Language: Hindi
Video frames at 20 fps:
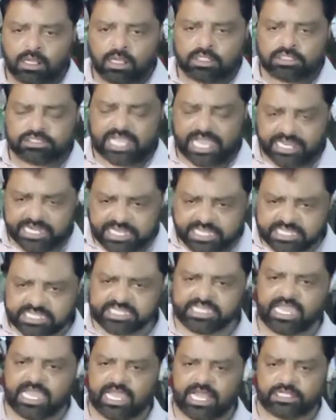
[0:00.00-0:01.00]
तहरीक
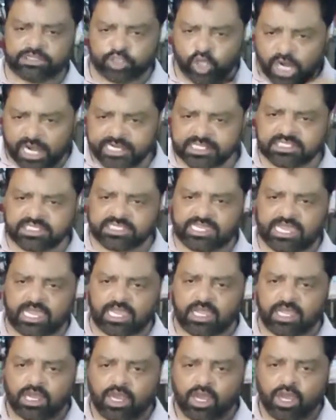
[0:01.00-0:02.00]
की हैं आंदोलन की
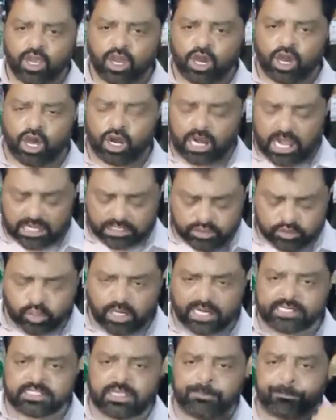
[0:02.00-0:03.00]
हैं और
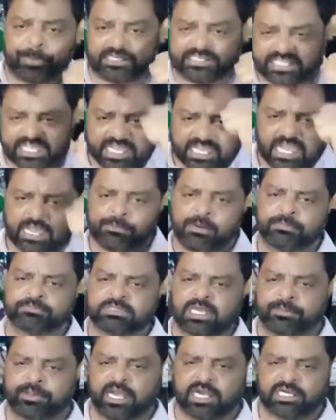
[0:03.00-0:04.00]
आंदोलन की प्रतीक है
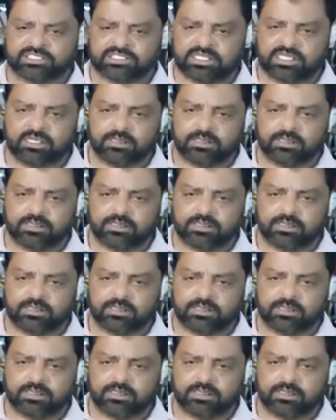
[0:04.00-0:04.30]
ममता बनर्जी